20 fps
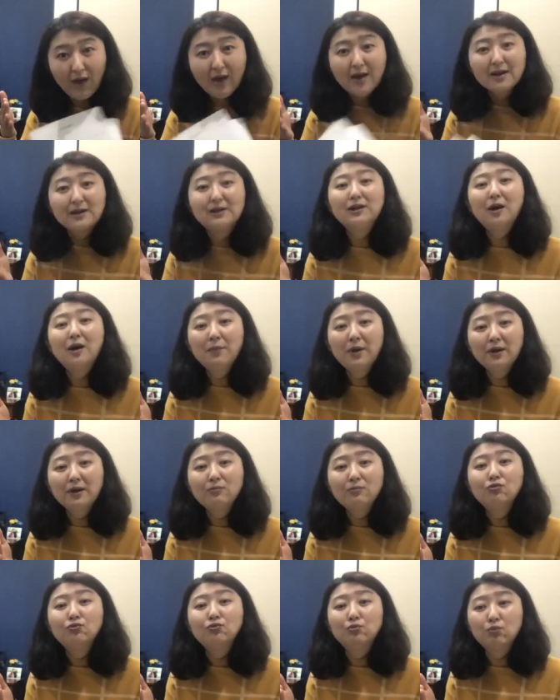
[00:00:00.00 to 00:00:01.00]

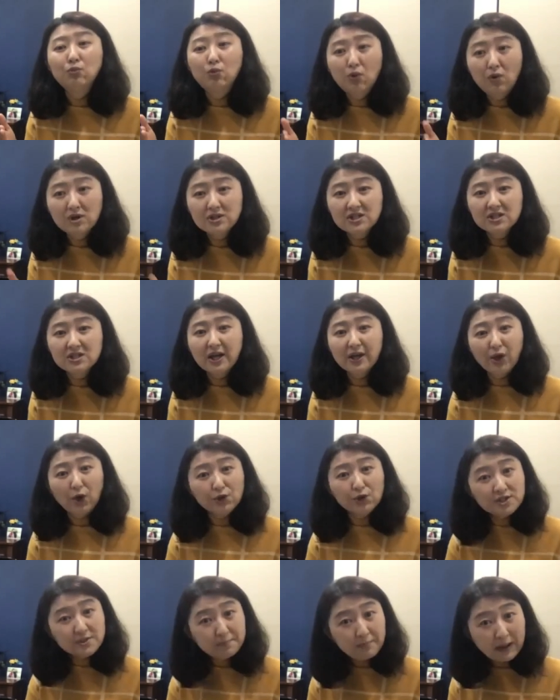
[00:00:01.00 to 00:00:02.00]
그러면은 무엇인가
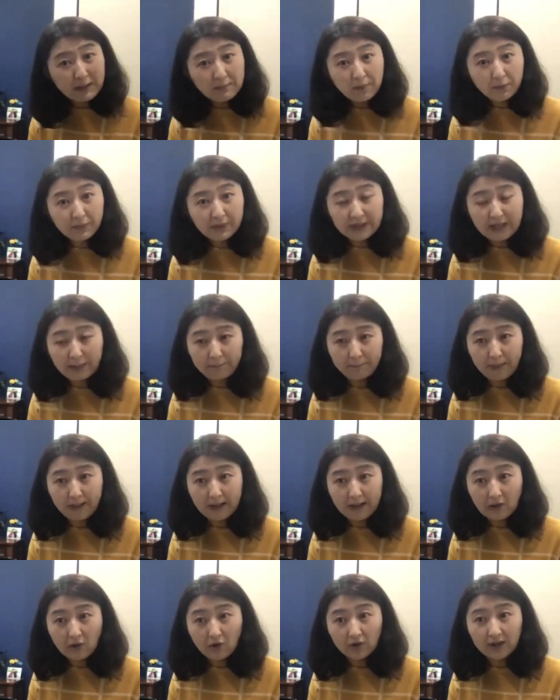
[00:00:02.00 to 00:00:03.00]
연습 방법이
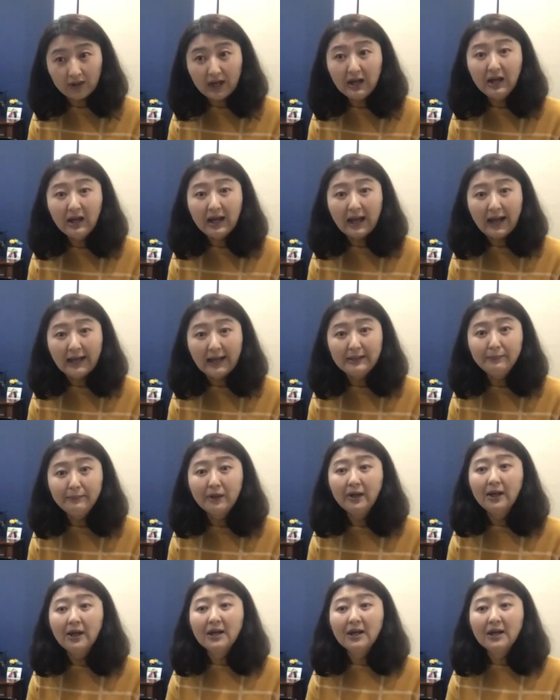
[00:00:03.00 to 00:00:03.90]
나빴거나 아니면